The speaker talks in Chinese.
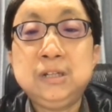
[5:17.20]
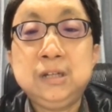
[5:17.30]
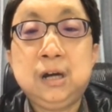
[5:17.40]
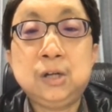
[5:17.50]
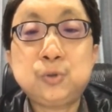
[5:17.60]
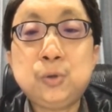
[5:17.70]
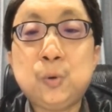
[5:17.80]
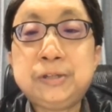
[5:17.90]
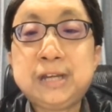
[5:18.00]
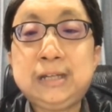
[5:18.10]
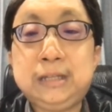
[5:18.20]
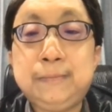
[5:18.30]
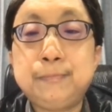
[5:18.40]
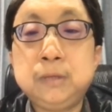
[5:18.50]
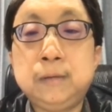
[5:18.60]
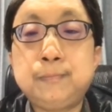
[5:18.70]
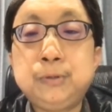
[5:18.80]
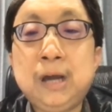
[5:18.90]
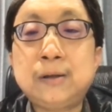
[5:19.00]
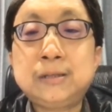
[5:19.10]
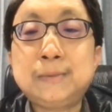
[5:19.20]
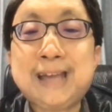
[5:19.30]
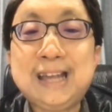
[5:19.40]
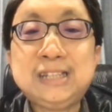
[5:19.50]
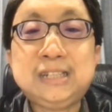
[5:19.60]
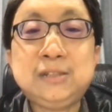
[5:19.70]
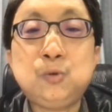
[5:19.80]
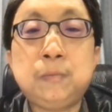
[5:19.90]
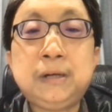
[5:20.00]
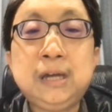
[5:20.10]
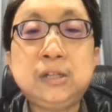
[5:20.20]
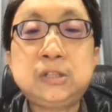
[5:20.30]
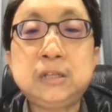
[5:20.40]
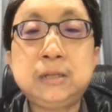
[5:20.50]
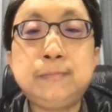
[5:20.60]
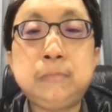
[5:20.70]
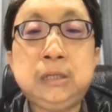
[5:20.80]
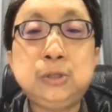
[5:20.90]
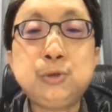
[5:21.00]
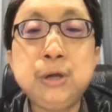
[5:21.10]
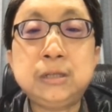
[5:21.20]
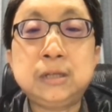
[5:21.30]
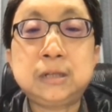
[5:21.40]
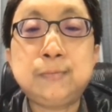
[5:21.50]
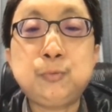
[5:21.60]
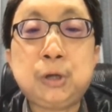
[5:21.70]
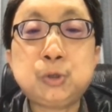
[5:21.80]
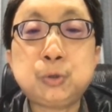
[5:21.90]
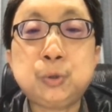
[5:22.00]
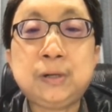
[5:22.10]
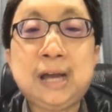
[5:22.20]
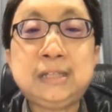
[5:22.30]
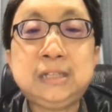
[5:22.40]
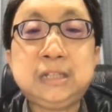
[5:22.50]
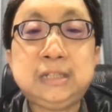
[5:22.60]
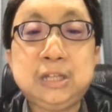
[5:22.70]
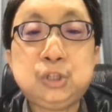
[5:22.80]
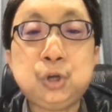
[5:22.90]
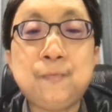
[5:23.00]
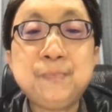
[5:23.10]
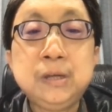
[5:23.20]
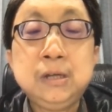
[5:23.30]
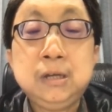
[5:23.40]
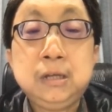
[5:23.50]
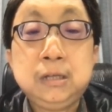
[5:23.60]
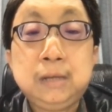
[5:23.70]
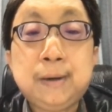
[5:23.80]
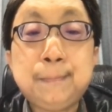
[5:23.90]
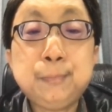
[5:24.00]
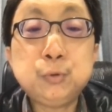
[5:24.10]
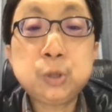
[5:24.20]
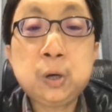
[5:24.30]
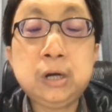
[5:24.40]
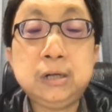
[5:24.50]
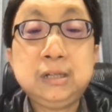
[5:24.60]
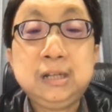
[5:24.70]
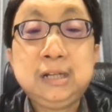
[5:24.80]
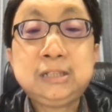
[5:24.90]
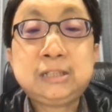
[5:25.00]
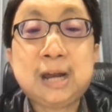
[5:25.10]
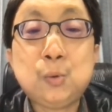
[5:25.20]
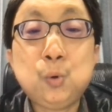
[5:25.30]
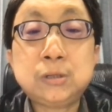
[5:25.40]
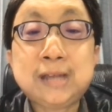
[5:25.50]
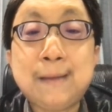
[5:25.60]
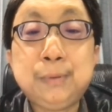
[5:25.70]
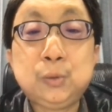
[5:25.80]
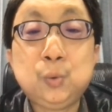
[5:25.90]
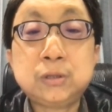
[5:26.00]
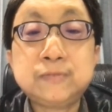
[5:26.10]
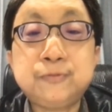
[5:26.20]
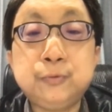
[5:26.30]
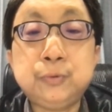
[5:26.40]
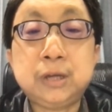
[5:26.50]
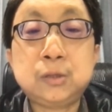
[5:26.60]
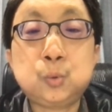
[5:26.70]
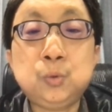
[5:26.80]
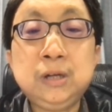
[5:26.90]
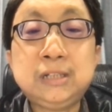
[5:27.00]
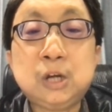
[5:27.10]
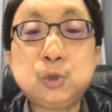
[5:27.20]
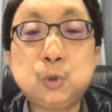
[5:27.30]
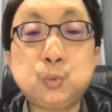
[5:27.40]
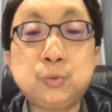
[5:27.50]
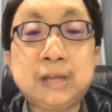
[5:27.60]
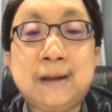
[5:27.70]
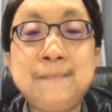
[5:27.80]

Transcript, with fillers: 啊，所以我会建议你，呃，不要这么贪心。我们可以设定明确的这个目标受众来进行研究。那么步骤二，掌握产品或服务的独特销售主张。